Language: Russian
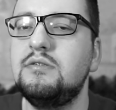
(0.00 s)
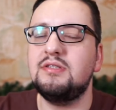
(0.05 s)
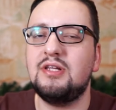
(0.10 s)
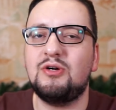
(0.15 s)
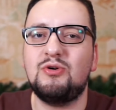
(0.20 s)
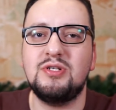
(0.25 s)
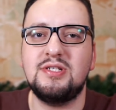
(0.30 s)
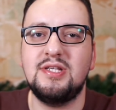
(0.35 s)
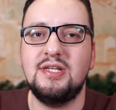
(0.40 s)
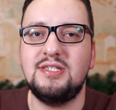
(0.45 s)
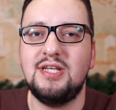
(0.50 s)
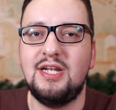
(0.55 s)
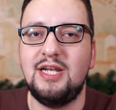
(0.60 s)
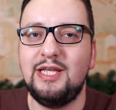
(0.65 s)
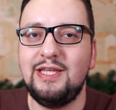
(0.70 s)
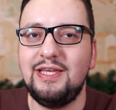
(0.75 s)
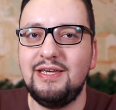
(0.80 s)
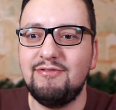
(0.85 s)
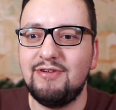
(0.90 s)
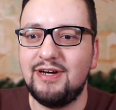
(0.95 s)
Такое, знаете,
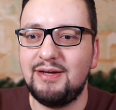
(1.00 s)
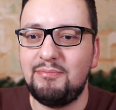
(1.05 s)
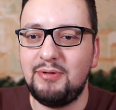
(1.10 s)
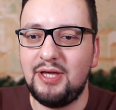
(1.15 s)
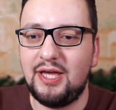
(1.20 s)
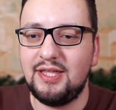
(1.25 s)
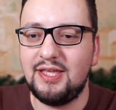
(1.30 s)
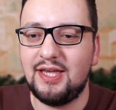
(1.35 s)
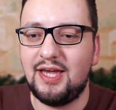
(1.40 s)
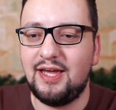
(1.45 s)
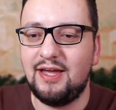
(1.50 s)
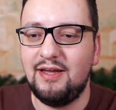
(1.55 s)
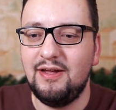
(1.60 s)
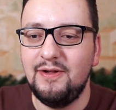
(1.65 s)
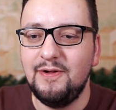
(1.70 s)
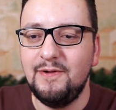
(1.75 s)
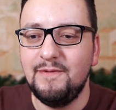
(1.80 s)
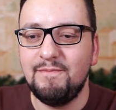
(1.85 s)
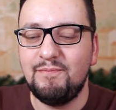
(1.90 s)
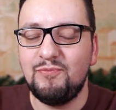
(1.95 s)
ленивое пение,
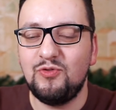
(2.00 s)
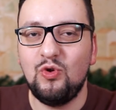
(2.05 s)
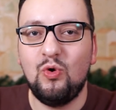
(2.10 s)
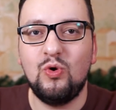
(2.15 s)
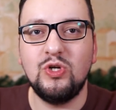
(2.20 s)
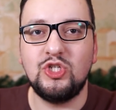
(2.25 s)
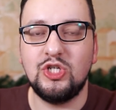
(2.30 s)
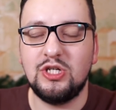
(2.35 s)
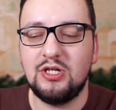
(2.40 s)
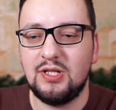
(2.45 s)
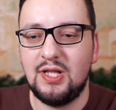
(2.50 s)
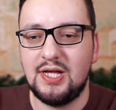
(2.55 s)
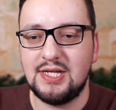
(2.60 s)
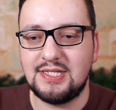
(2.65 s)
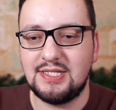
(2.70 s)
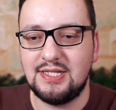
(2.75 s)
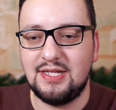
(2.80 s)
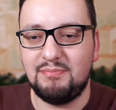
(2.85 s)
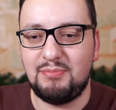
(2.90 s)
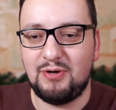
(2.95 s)
но очень
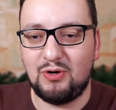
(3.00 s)
классное.